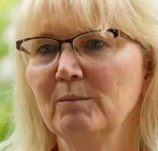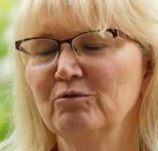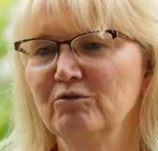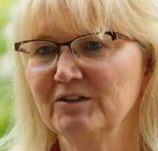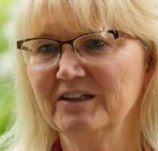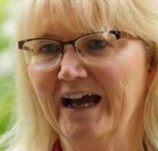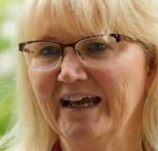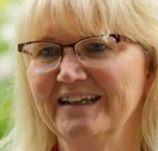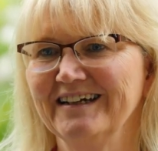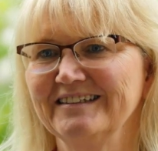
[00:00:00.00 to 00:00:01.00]
bevor die
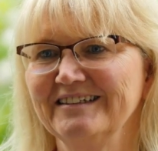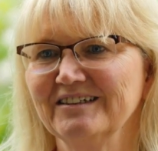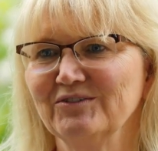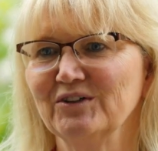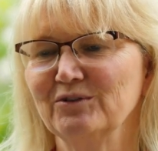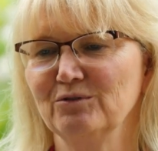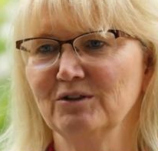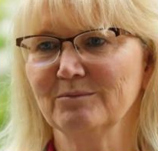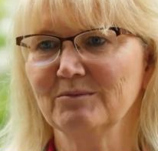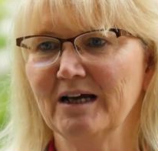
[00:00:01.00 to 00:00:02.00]
Heilerde ihre
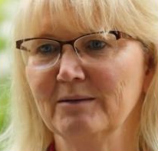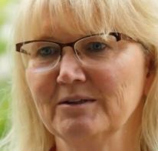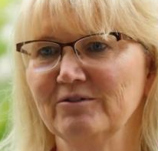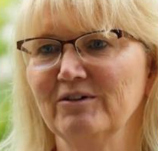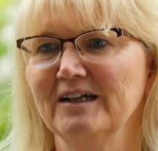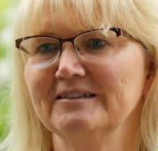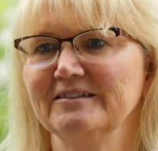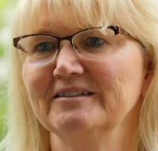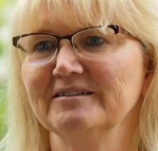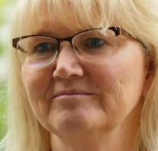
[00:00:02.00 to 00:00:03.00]
Wirkung im Darm
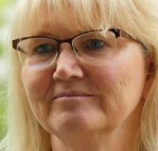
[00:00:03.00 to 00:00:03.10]
entfaltet.